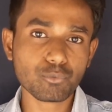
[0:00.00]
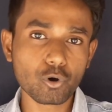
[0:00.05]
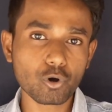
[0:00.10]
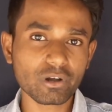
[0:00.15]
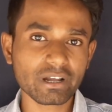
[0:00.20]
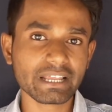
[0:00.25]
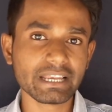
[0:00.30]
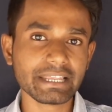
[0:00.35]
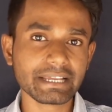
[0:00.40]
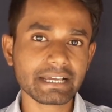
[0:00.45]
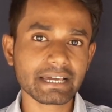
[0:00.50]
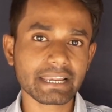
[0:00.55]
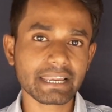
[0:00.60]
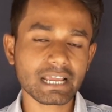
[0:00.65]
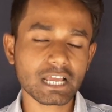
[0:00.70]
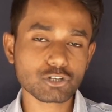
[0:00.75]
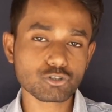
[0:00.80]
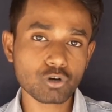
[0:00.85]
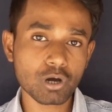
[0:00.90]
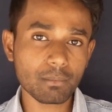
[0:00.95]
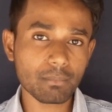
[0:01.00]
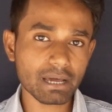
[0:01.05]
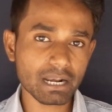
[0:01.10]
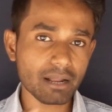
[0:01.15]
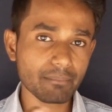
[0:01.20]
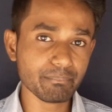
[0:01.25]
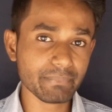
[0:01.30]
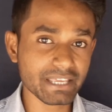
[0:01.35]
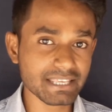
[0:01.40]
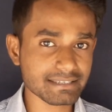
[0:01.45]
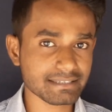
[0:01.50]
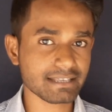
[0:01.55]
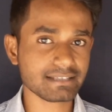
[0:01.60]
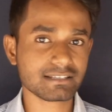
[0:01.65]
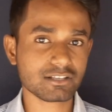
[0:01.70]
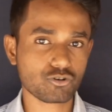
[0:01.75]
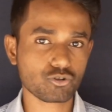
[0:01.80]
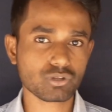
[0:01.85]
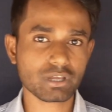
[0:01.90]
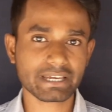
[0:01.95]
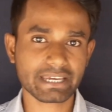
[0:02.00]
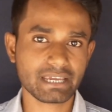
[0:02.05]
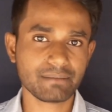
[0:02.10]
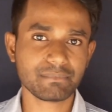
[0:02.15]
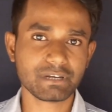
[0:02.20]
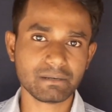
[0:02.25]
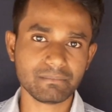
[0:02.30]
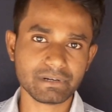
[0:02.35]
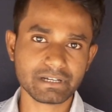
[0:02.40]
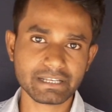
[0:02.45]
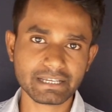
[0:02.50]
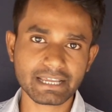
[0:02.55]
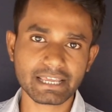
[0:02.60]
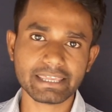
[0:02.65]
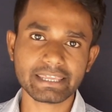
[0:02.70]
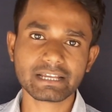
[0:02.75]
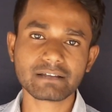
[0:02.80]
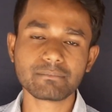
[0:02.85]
वो क्लिक करेगा जो हमारा मेन सेंसर होता है कैमरे में ठीक है